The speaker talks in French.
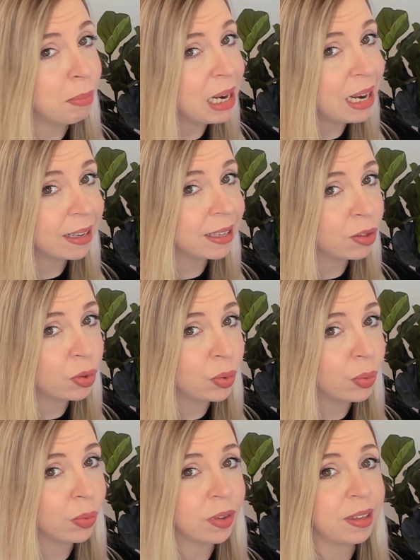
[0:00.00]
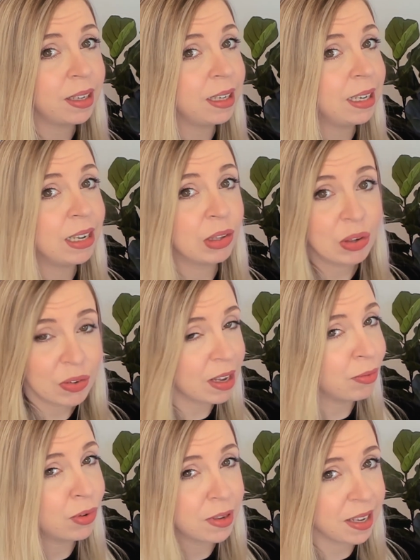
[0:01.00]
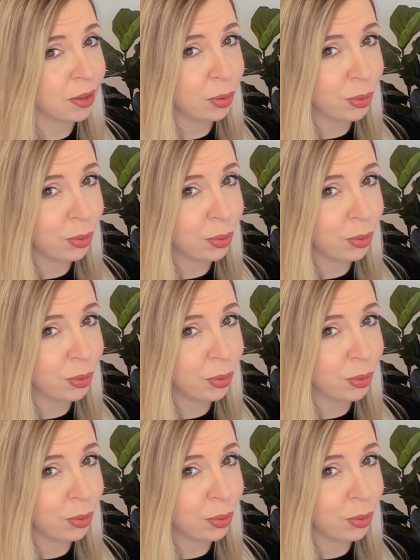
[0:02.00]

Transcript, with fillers: Mais la question c'est est-ce que ça vaut 5